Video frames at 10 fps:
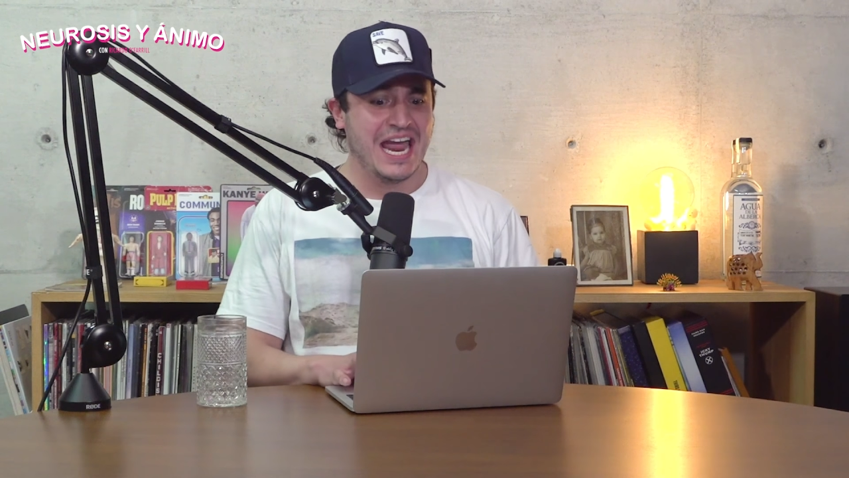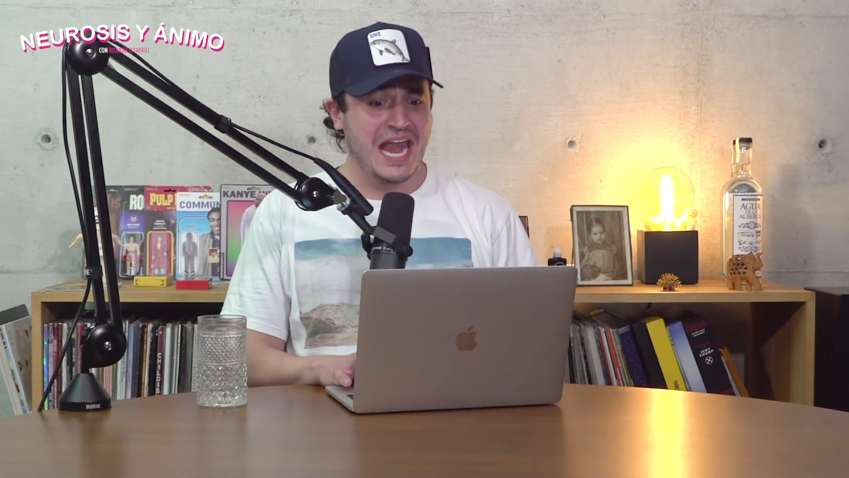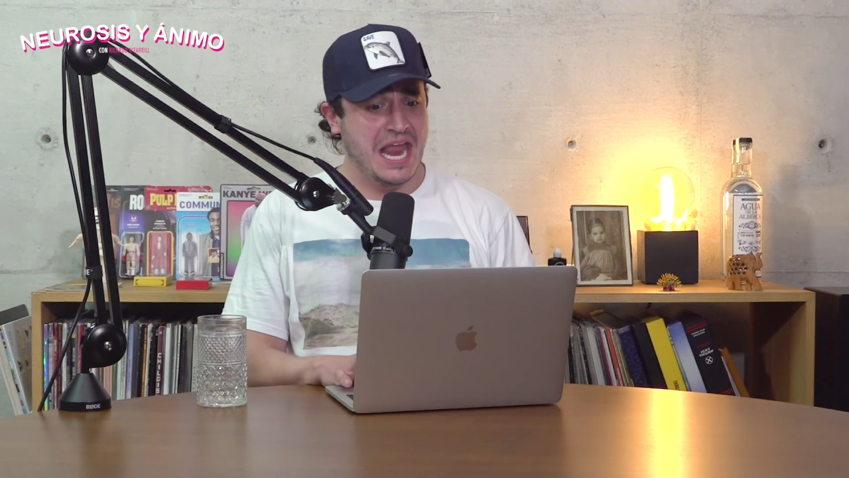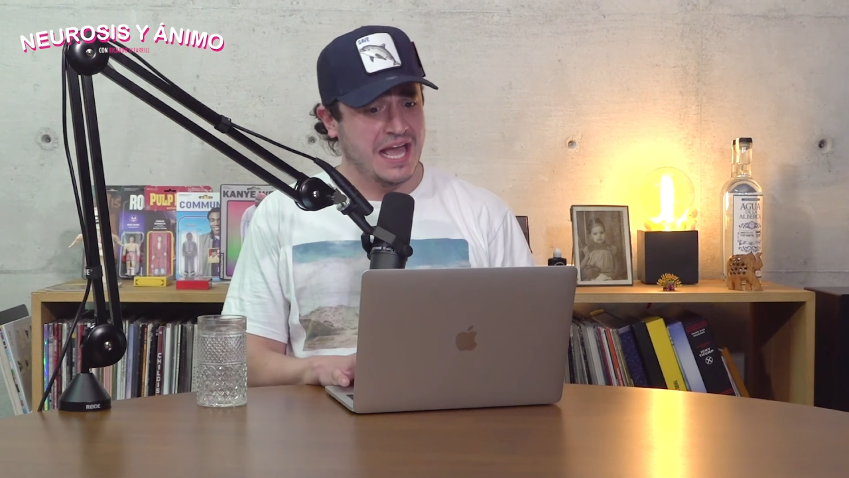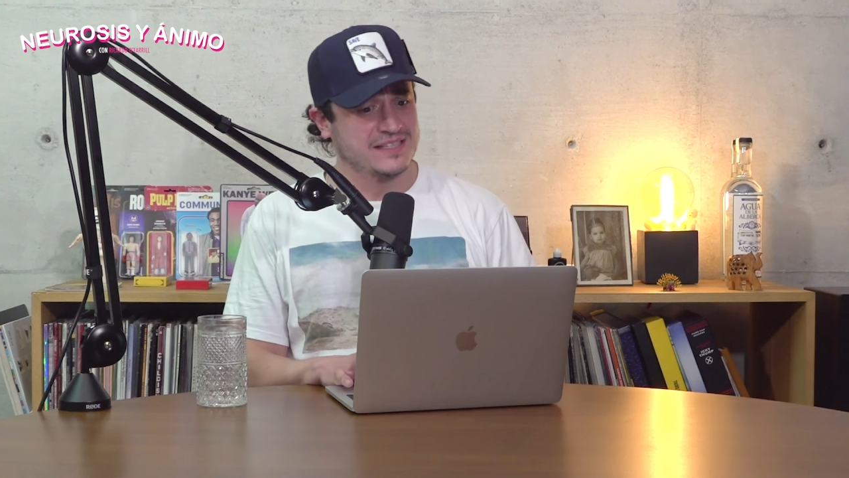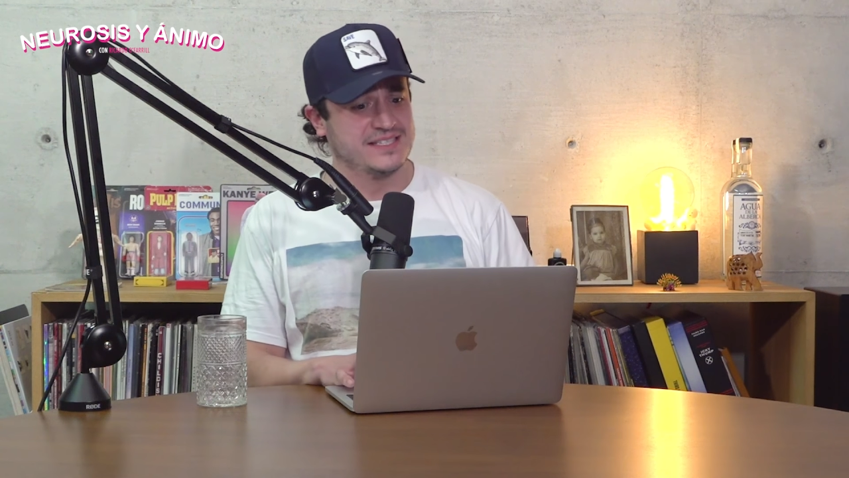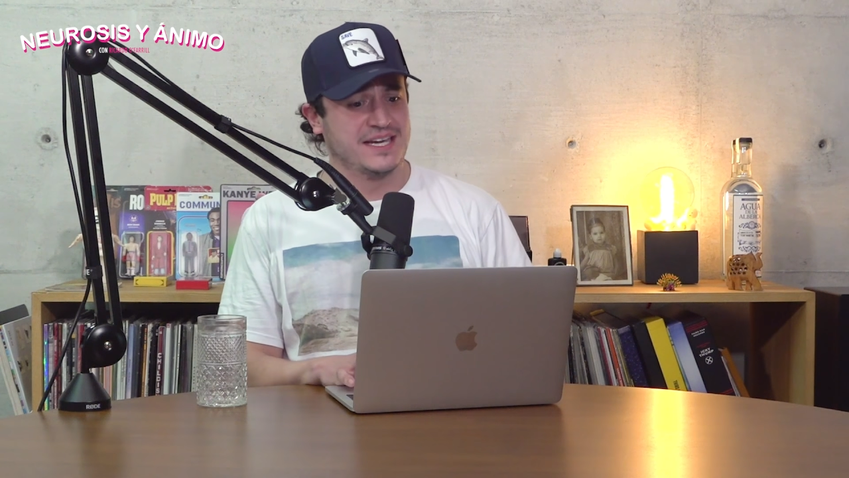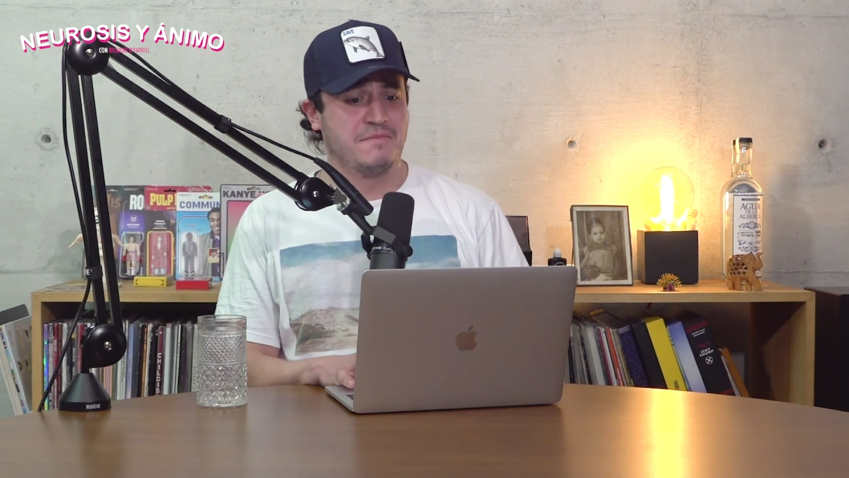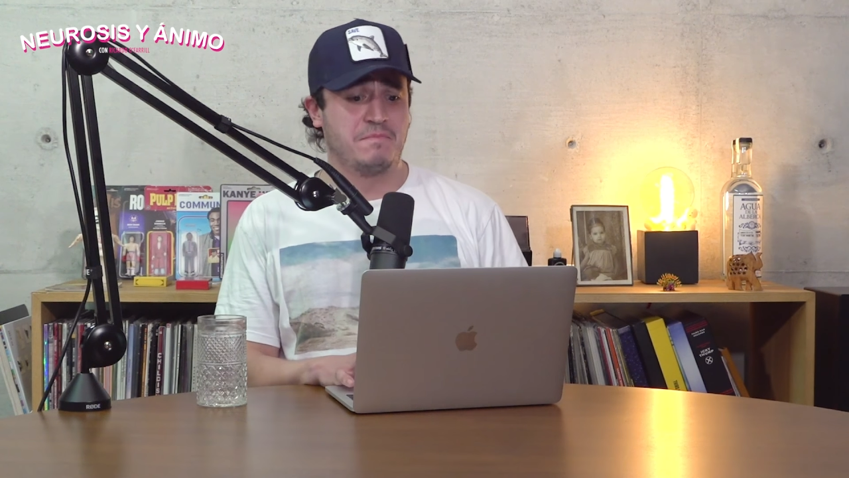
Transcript: En ese